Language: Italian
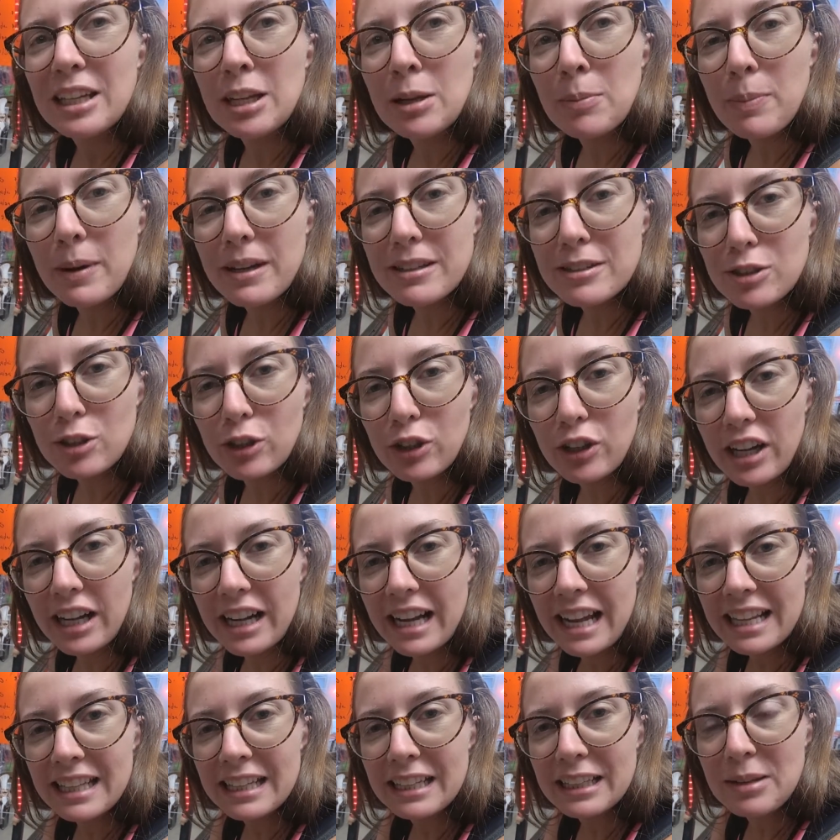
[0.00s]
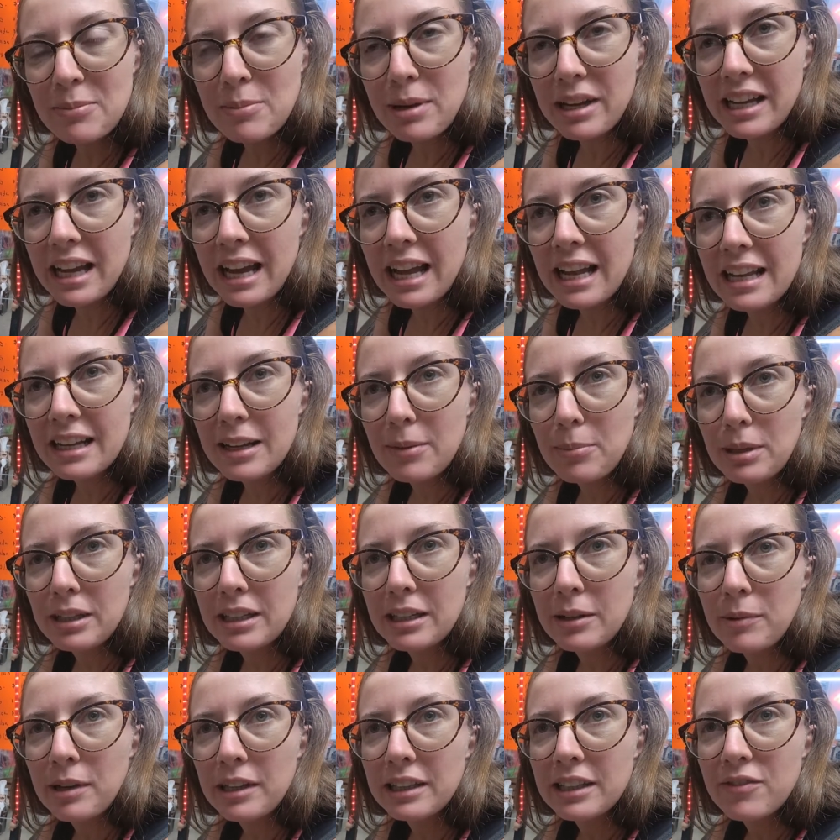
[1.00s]
Il pastore, è carne di maiale che
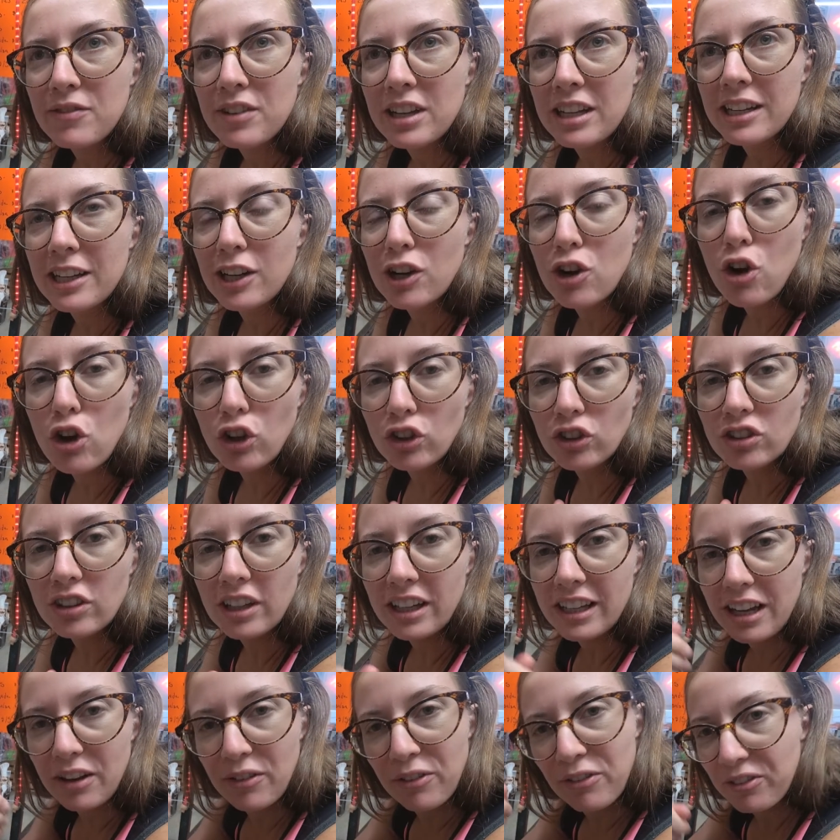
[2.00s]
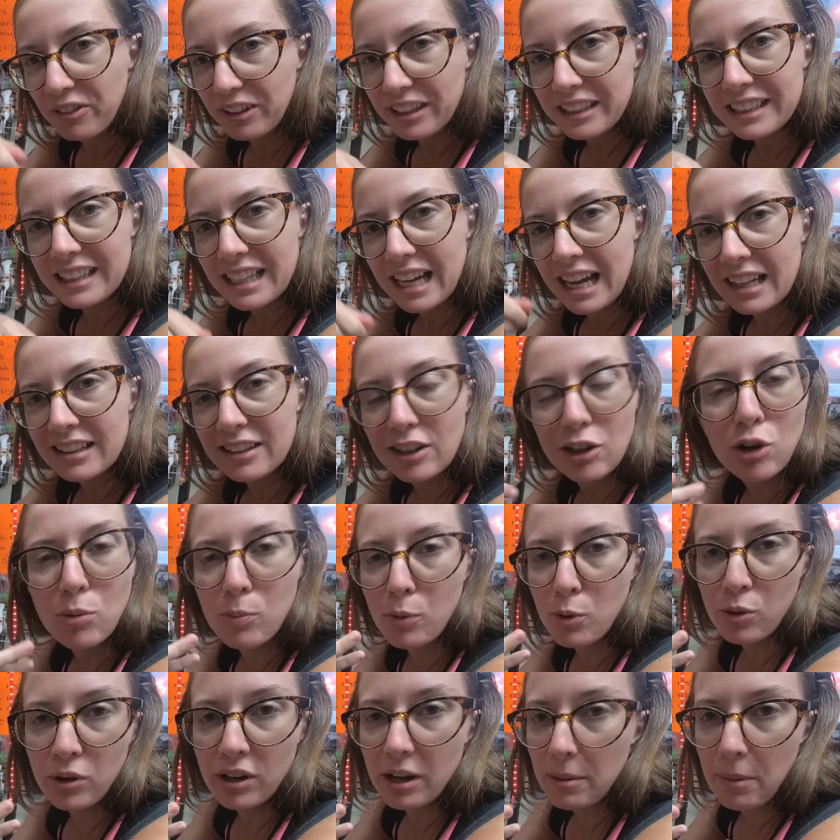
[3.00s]
praticamente viene cotta e affettata
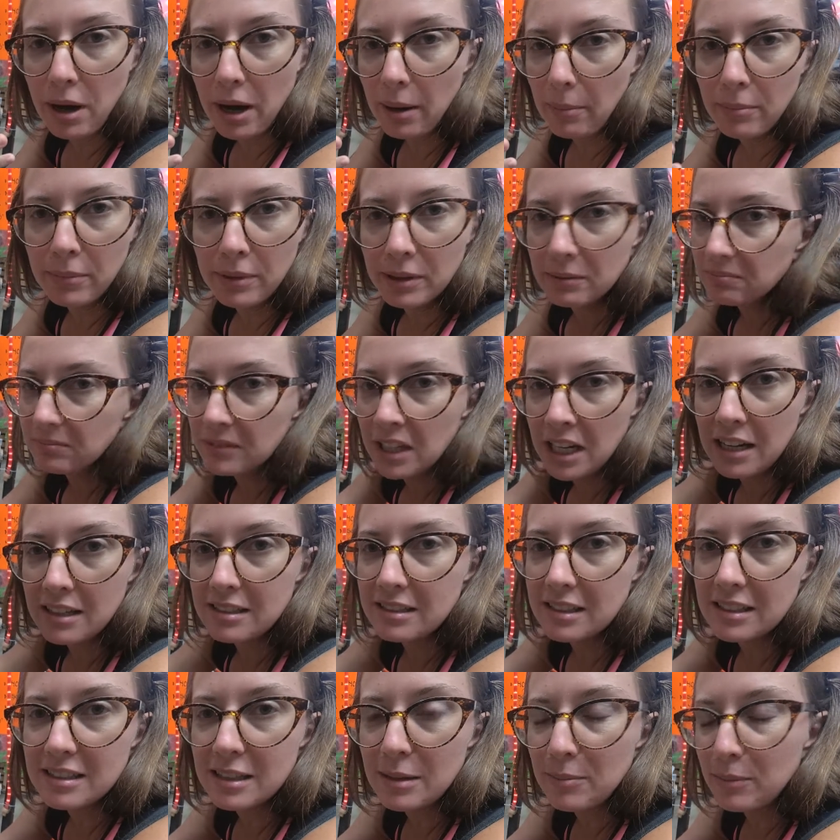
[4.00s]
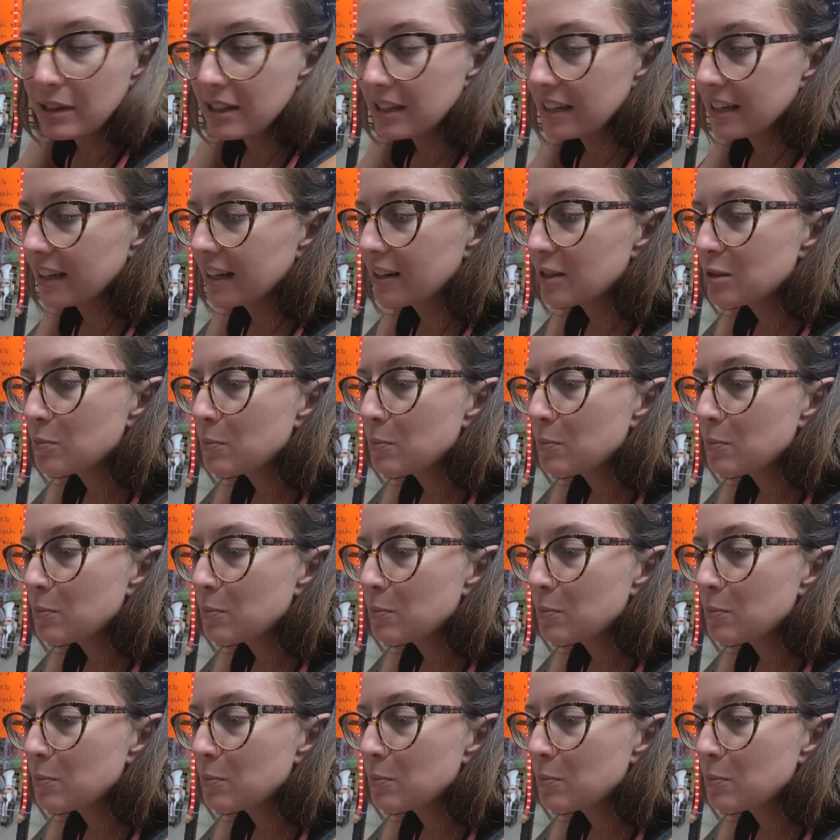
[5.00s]
come un kebab, nella stessa maniera.